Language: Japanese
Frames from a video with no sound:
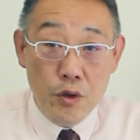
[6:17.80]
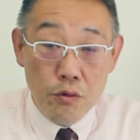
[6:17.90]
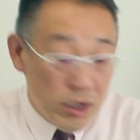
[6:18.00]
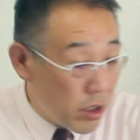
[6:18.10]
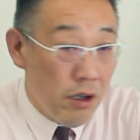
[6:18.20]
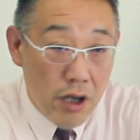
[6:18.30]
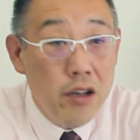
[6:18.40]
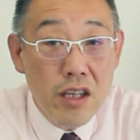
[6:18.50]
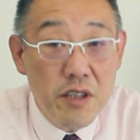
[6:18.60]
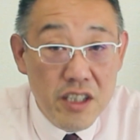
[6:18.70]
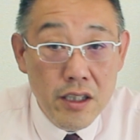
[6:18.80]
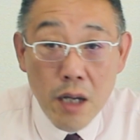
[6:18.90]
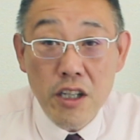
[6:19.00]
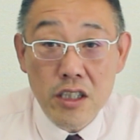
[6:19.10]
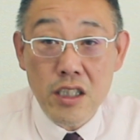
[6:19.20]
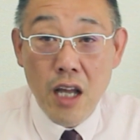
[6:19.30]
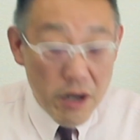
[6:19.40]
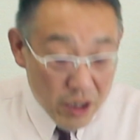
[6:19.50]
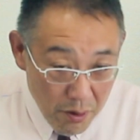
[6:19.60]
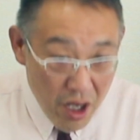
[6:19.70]
私は飼ってません。たまた
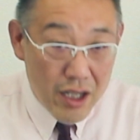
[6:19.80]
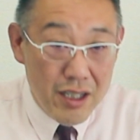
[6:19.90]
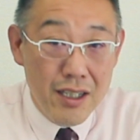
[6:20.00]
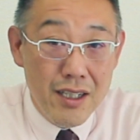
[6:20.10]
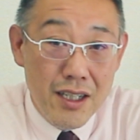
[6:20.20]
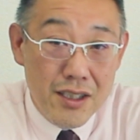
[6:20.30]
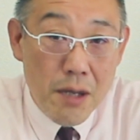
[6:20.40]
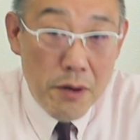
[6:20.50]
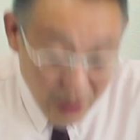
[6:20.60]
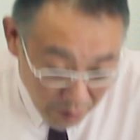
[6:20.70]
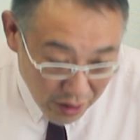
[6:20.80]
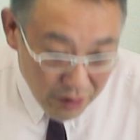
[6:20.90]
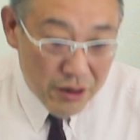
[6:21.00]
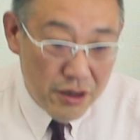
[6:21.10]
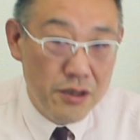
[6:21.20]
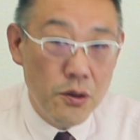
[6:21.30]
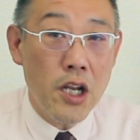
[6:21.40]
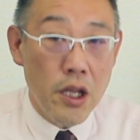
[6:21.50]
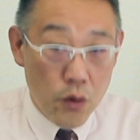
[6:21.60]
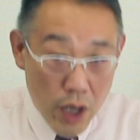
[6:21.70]
またまたまたま野
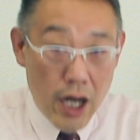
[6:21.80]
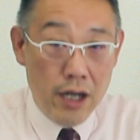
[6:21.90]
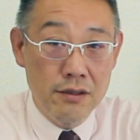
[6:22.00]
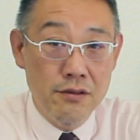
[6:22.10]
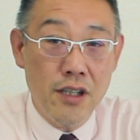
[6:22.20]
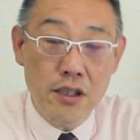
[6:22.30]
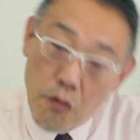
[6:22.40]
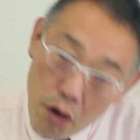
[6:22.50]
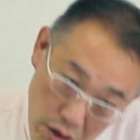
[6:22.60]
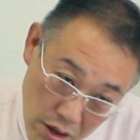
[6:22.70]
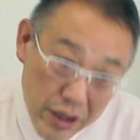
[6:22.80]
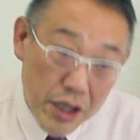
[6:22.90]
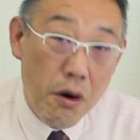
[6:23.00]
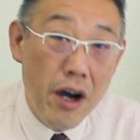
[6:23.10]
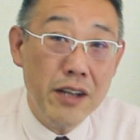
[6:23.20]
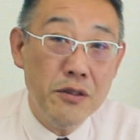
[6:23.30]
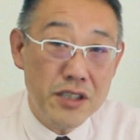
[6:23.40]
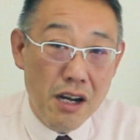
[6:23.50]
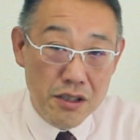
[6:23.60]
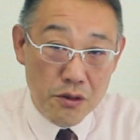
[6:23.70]
良猫がなぜかわからないけど我が家の
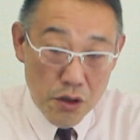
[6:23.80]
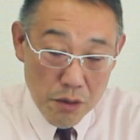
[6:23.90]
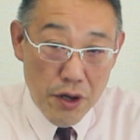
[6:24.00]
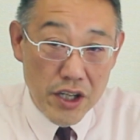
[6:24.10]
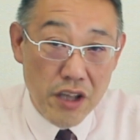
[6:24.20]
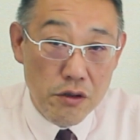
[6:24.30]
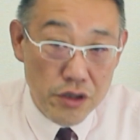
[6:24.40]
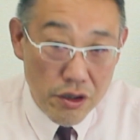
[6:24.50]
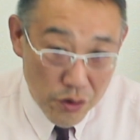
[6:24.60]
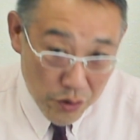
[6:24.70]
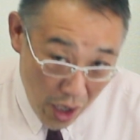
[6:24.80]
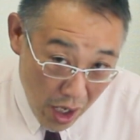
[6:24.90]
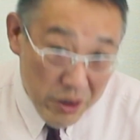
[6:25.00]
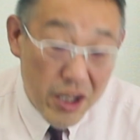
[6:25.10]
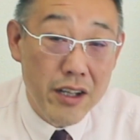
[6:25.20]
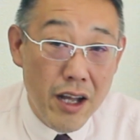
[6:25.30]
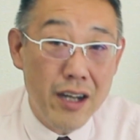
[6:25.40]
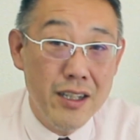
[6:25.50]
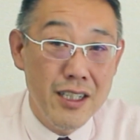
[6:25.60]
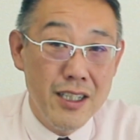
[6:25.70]
近くにこういっぱい来てるんですよねみたい
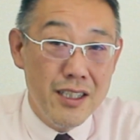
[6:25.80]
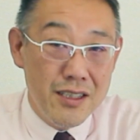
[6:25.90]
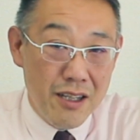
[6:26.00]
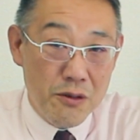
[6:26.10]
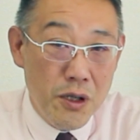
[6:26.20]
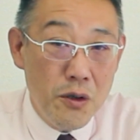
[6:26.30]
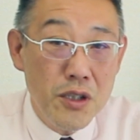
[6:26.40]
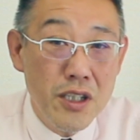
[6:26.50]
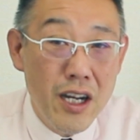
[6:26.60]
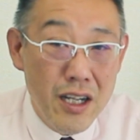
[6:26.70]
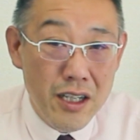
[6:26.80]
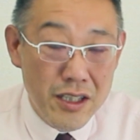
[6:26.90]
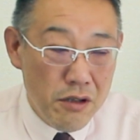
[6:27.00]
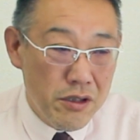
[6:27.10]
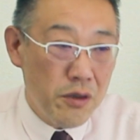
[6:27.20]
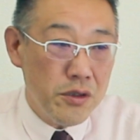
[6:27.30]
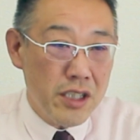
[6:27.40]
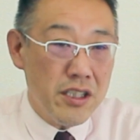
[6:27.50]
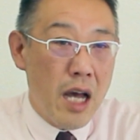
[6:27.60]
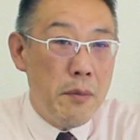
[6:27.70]
な、ね、そんなこと言いながら来てる猫に
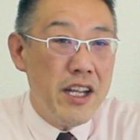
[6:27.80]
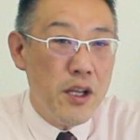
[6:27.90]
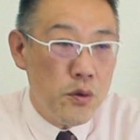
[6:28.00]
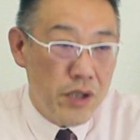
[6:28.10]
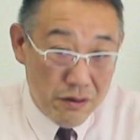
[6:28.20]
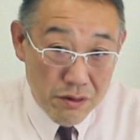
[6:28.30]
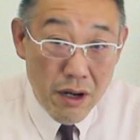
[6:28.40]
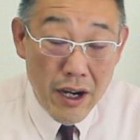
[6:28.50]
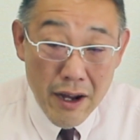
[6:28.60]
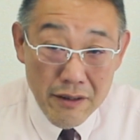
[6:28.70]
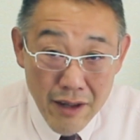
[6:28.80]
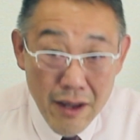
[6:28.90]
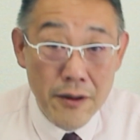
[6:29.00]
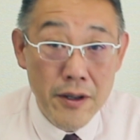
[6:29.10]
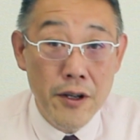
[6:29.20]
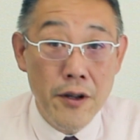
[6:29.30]
対して名前で呼んだりするわけなんですね。